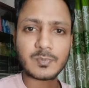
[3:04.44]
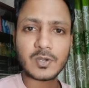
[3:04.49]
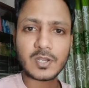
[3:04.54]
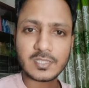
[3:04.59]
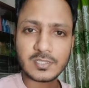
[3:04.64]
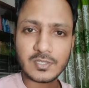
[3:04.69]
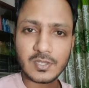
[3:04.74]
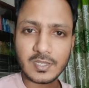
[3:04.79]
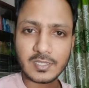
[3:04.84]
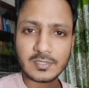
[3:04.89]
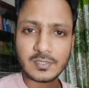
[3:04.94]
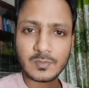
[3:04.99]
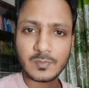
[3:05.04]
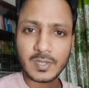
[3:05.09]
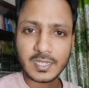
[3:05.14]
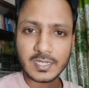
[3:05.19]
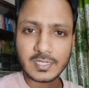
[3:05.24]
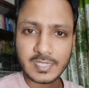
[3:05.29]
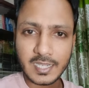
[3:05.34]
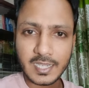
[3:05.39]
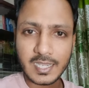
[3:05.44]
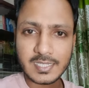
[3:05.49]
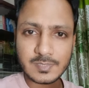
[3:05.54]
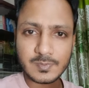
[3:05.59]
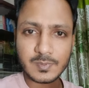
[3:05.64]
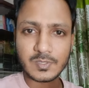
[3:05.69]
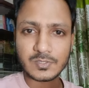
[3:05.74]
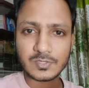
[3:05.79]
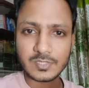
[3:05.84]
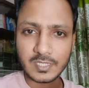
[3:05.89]
পড়াইতে হয় তোর বাকি টাকা
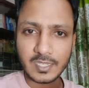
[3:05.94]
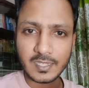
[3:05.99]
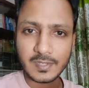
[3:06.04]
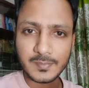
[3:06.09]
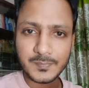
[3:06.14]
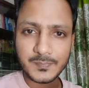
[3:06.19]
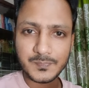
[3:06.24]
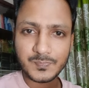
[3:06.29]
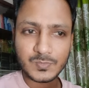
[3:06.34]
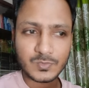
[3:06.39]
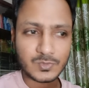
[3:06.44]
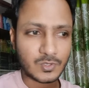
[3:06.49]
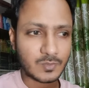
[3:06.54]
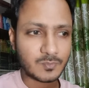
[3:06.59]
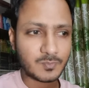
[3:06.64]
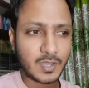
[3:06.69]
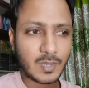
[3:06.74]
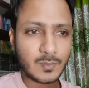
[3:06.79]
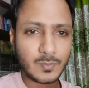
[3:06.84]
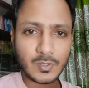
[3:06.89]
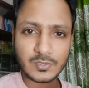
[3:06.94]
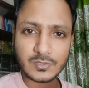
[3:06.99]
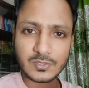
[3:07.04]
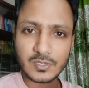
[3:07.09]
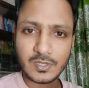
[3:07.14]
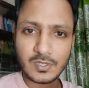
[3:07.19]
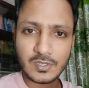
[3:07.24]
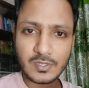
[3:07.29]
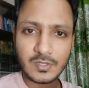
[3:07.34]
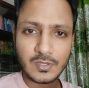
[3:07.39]
আসবে থেকে তখন বাপ হয়তো
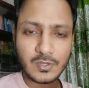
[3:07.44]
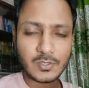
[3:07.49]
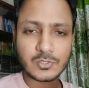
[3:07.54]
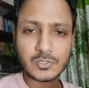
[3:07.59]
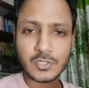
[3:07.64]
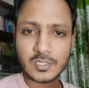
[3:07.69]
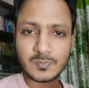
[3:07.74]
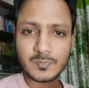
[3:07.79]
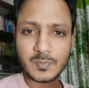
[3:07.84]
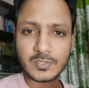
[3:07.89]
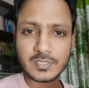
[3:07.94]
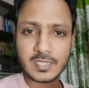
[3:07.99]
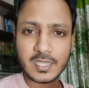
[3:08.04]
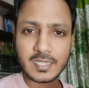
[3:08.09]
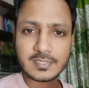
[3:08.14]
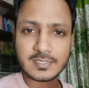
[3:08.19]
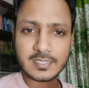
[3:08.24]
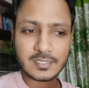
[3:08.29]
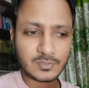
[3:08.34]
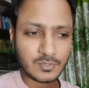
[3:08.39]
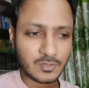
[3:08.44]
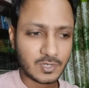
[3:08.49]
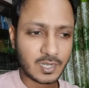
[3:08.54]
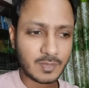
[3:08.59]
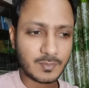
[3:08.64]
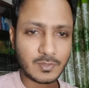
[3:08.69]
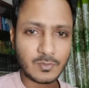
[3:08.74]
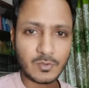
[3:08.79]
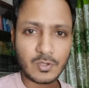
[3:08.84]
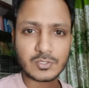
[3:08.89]
সৎ পথে আছে তখন
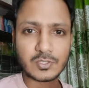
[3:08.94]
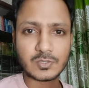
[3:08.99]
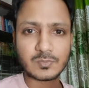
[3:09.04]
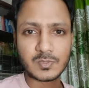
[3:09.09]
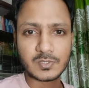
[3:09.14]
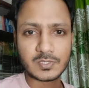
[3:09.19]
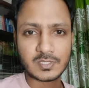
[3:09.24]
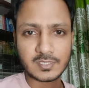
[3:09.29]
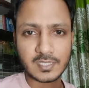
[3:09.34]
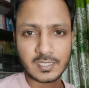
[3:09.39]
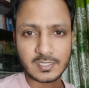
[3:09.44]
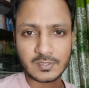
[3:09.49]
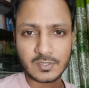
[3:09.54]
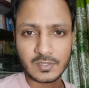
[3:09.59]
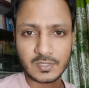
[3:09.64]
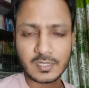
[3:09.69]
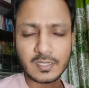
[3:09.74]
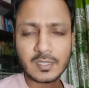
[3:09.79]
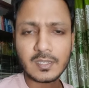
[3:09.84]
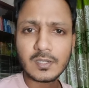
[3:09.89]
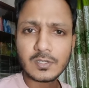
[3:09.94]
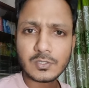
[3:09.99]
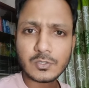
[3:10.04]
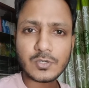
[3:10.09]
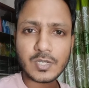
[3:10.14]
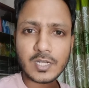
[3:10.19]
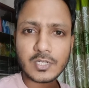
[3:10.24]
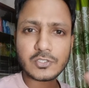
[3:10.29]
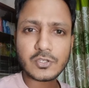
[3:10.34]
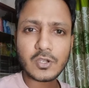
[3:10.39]
আবার অসৎ পথে যাইতে হয়
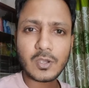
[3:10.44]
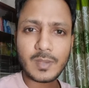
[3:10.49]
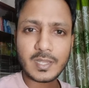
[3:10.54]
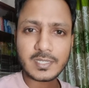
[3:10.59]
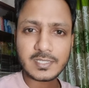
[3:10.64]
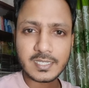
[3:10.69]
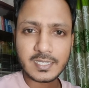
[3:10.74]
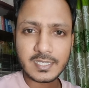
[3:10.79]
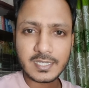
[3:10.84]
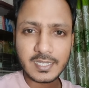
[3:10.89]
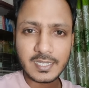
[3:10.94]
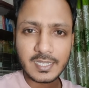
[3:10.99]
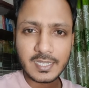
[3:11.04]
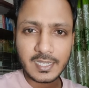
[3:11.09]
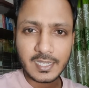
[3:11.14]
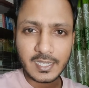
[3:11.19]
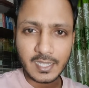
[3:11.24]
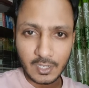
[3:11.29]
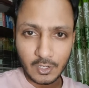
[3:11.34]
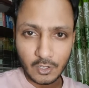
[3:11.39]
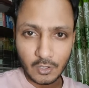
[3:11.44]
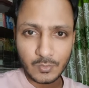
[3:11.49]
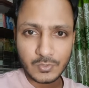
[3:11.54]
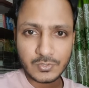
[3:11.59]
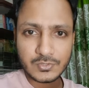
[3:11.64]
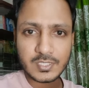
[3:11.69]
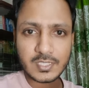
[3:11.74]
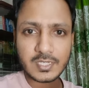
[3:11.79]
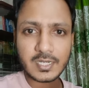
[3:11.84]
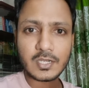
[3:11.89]
টোটাল সমাজের
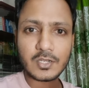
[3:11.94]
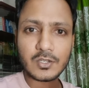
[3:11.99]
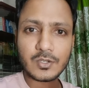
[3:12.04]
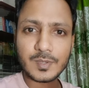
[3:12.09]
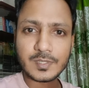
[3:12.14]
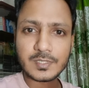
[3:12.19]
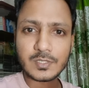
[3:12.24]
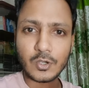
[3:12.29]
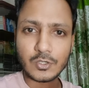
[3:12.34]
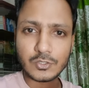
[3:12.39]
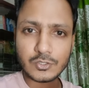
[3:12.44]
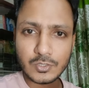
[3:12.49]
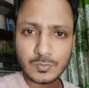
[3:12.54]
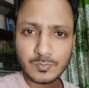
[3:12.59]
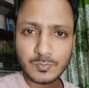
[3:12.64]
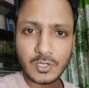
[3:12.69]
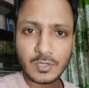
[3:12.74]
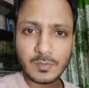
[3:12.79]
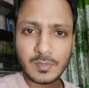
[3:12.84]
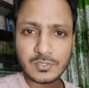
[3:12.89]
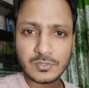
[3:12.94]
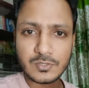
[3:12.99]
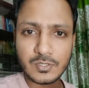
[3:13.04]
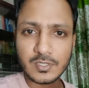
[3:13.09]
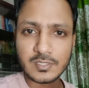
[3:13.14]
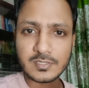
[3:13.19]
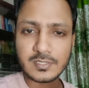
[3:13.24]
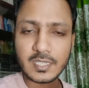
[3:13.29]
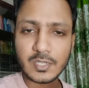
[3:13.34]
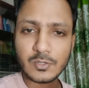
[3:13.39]
অবস্থাটা এরকম একটা অসৎ পরিবেশ তৈরি
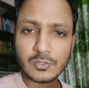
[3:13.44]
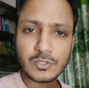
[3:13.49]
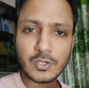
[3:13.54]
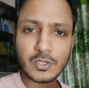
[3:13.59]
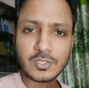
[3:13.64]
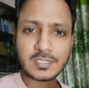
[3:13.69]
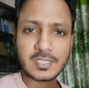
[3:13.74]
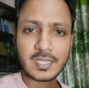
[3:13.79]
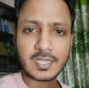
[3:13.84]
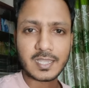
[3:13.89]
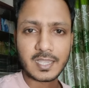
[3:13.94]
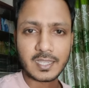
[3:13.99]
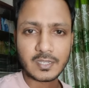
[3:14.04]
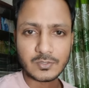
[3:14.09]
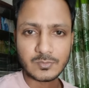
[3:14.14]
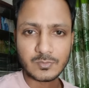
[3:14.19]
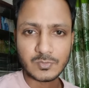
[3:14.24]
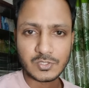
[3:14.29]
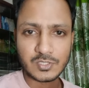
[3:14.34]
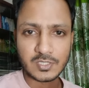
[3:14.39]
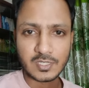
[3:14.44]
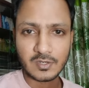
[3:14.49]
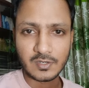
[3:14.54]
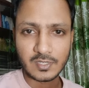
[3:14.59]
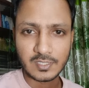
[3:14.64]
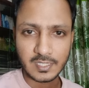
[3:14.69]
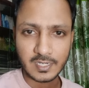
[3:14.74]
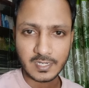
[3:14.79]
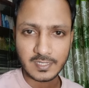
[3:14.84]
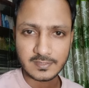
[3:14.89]
হয়েছে কেউ সৎ থাকা এখন মুশকিল
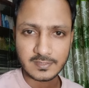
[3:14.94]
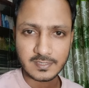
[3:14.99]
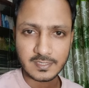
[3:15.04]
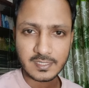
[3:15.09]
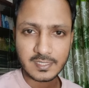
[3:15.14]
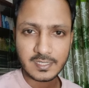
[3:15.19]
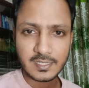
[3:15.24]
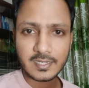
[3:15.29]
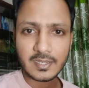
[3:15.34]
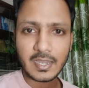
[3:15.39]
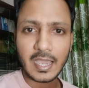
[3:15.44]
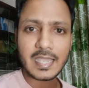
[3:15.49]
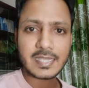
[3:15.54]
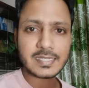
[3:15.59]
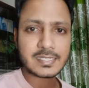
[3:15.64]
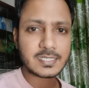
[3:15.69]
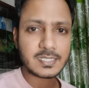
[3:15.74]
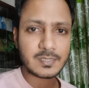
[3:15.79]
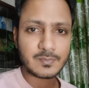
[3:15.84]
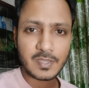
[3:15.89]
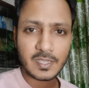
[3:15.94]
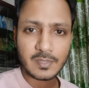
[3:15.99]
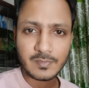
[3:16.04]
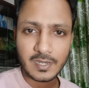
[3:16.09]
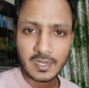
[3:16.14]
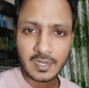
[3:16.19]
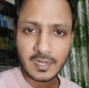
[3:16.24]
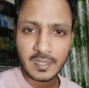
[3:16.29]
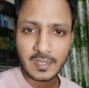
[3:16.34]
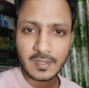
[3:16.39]
হয়ে দাঁড়াইছে আয়ের সাথে বেয়ে
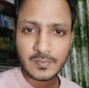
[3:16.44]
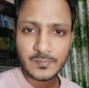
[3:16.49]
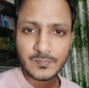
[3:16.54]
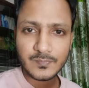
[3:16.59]
মিলে না